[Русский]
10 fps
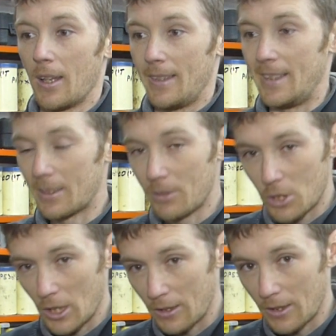Не
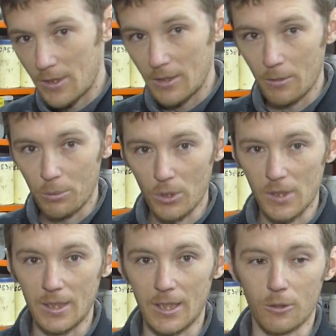отвечая на все
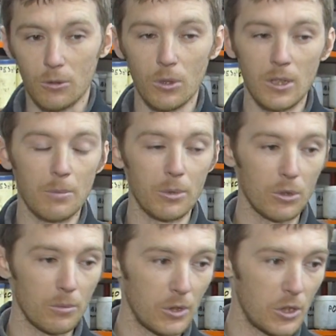вопросы я, только по
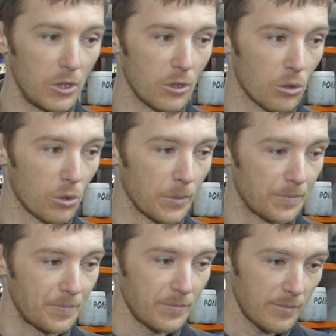той причине, что
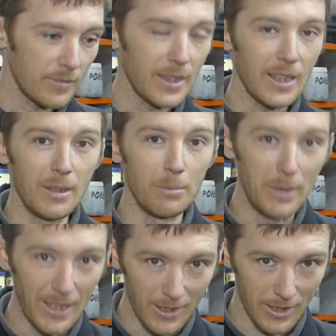
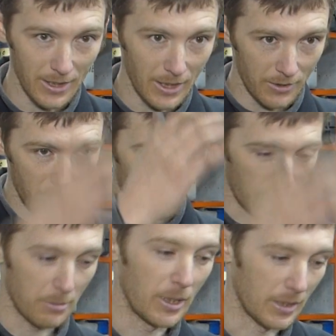бегло я их все
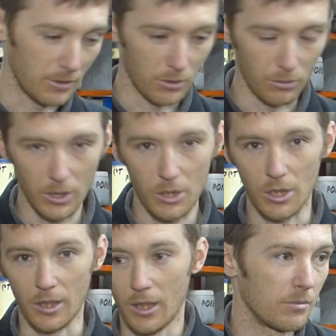просматриваю в
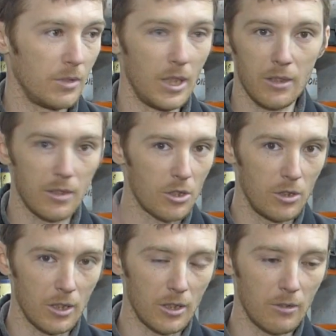личке. Я даже
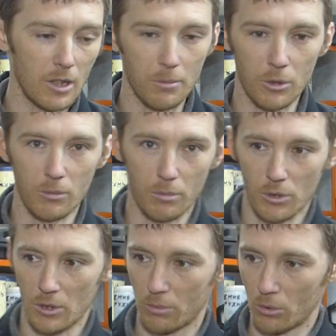не открываю, а потом
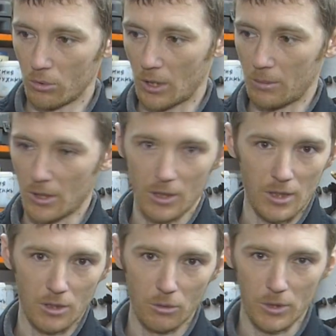просто беру, там есть
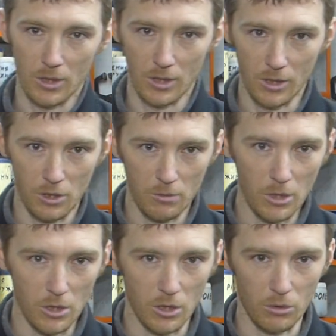классная опция такая,
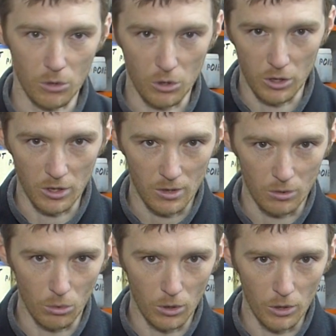нажимаешь на окошечко,
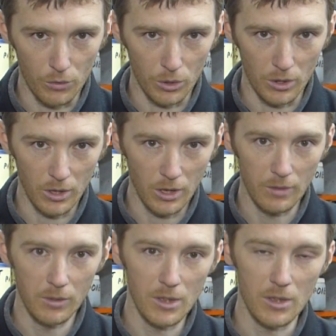скроллишь все это дело
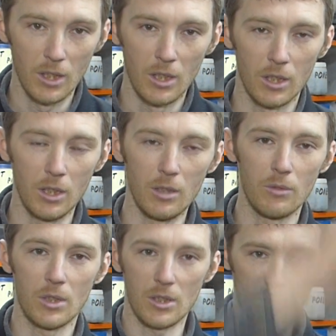вниз, и
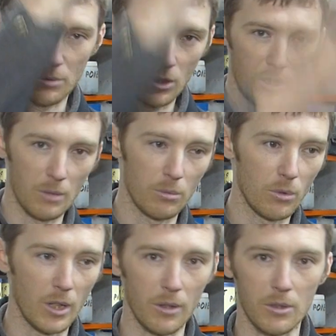все сообщения
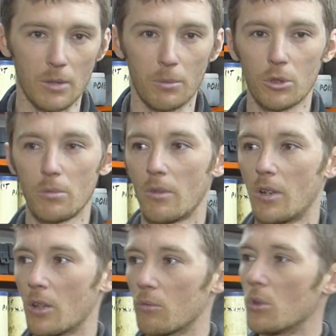обнуляются. А потом
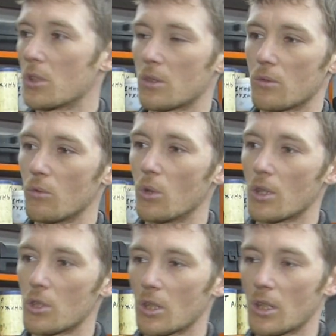говорят, вот
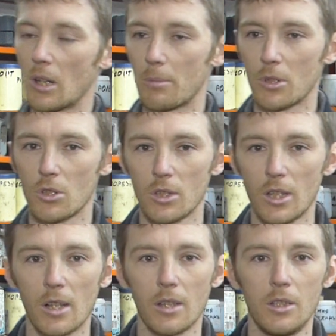сволочь такая
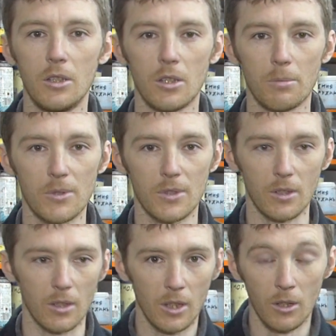прочитала и не
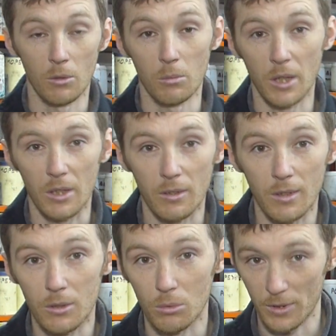написал. У меня
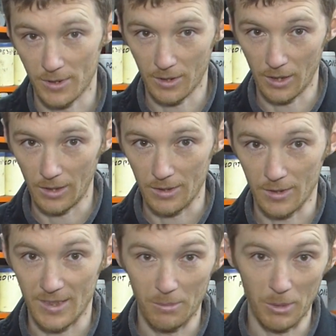клавиатура стирается
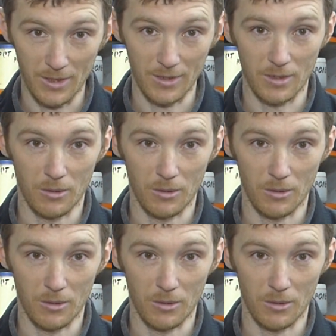за месяц.